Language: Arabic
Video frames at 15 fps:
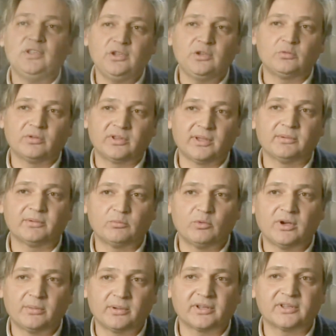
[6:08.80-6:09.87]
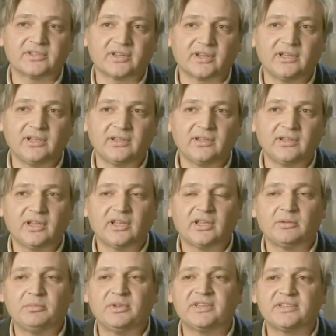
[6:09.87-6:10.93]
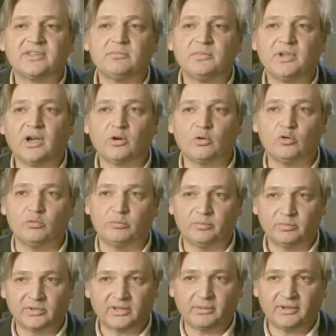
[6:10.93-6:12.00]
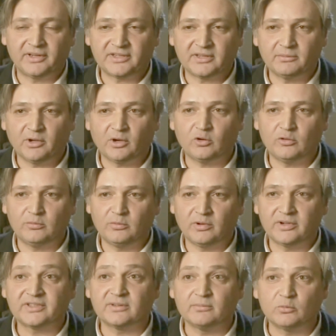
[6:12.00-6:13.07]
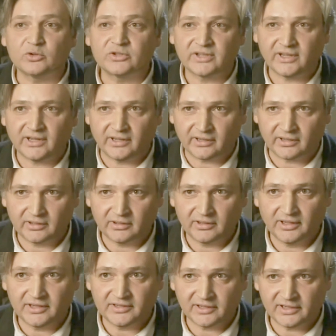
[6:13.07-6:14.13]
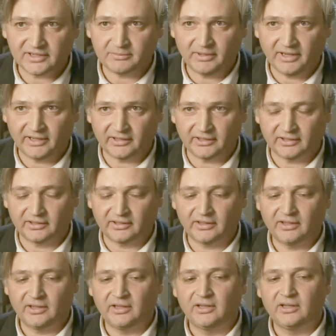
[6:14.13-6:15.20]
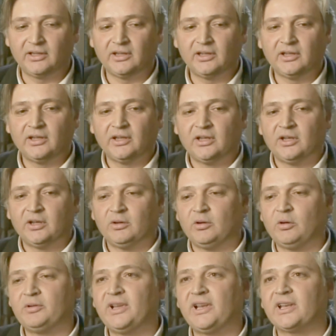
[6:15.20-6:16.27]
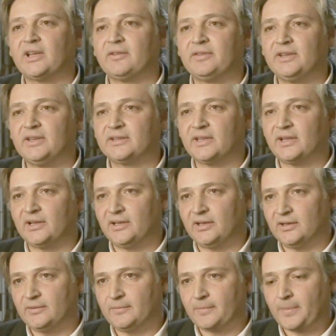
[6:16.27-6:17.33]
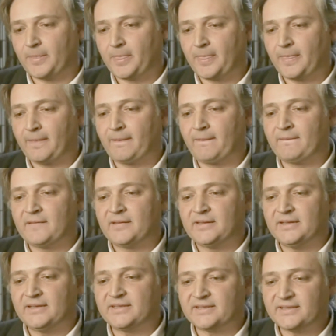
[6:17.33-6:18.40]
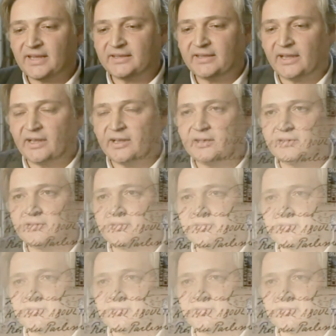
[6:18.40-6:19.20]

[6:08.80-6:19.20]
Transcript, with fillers: حين ضابط مخابرات إسرائيلي باسم يعقوب وطبعا اسم يعقوب هو اسم مستعار ليس الاسم الحقيقي وهنالك في إيطاليا استدعى